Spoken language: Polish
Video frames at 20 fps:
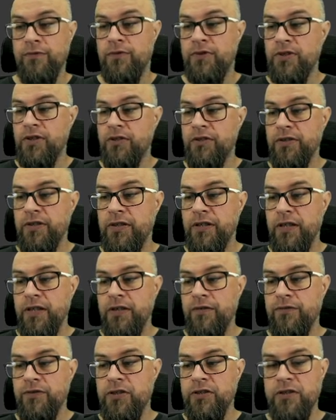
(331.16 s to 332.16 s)
zwrócony,
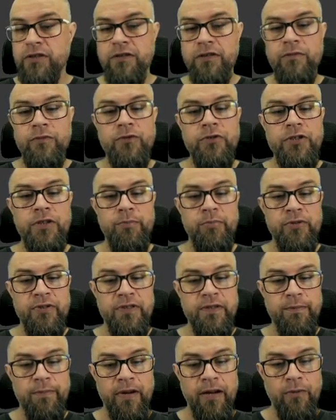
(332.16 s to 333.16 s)
wszystko mu się
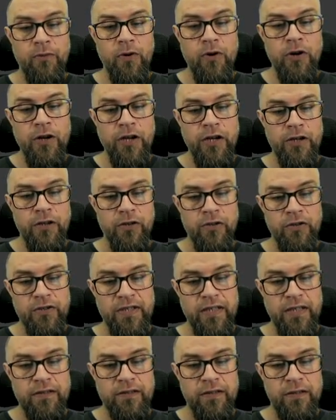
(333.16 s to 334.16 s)
posypało.
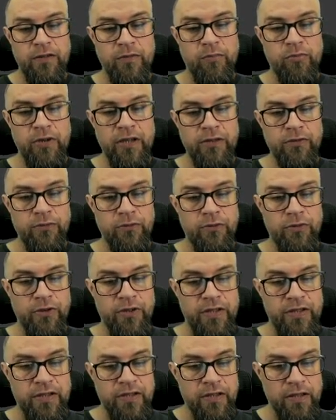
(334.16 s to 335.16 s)
Rodzaj tego błędu
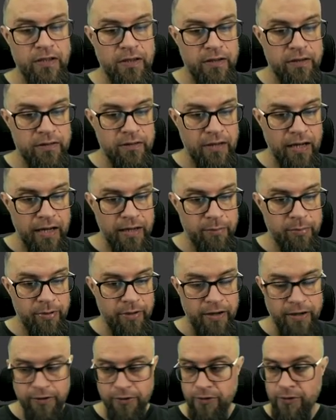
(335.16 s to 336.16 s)
to jest
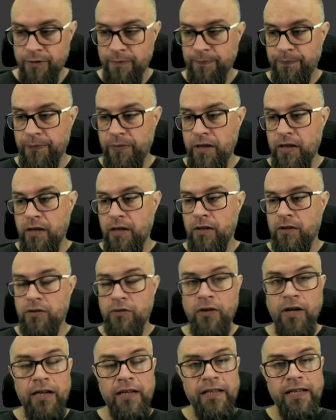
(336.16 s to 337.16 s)
type error.
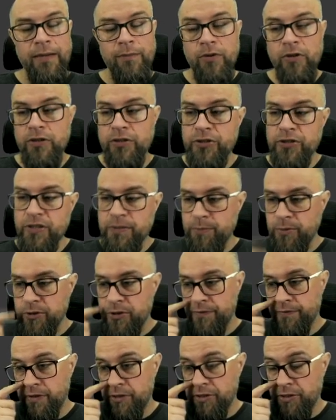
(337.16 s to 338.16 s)
No ale ja mogę się
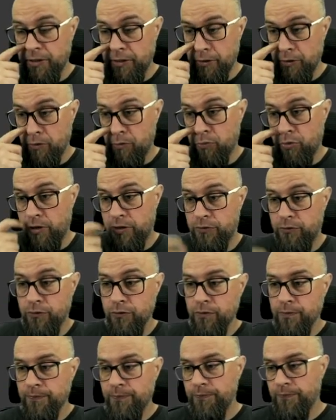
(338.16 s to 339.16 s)
spodziewać takiego
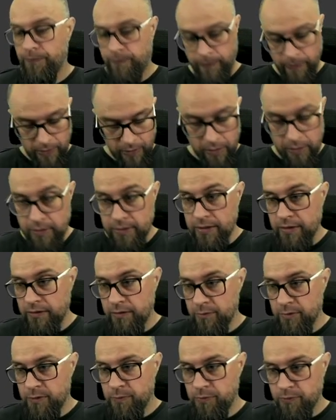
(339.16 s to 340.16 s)
błędu.
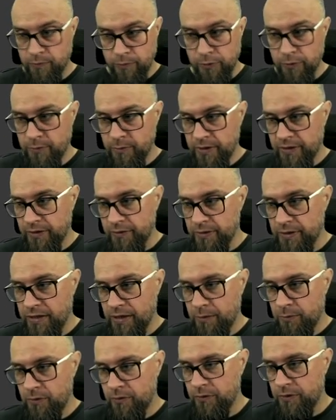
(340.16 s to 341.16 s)
Zatem spróbujmy tę
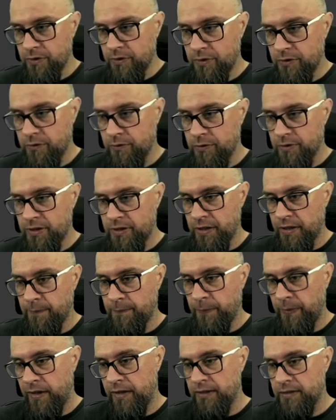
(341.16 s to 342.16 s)
samą instrukcję
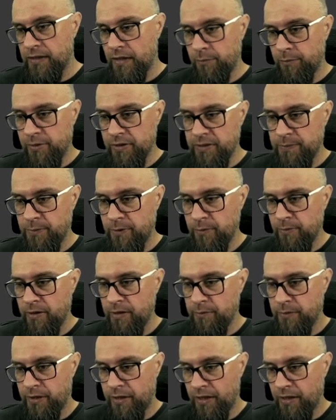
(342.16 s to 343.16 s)
example z
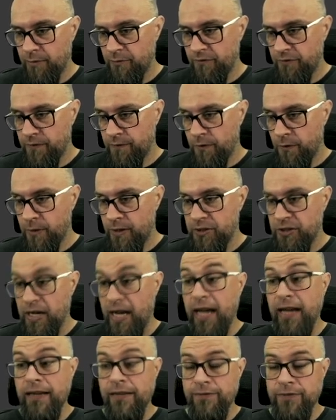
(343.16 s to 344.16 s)
problemikiem wywołać,
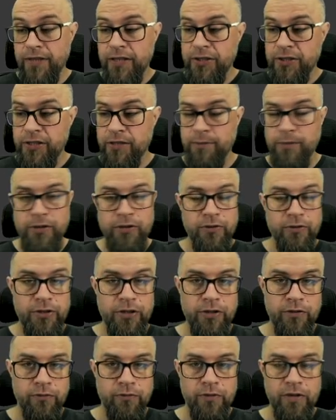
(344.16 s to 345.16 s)
ale w naszej
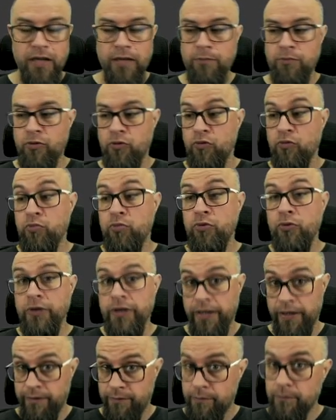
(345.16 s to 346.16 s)
metodzie, która
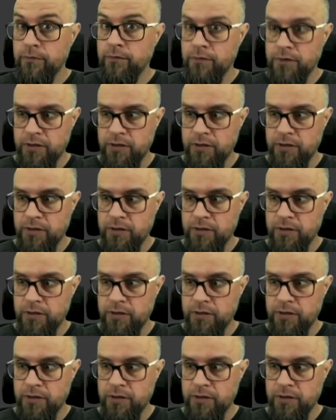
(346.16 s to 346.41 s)
próbuje,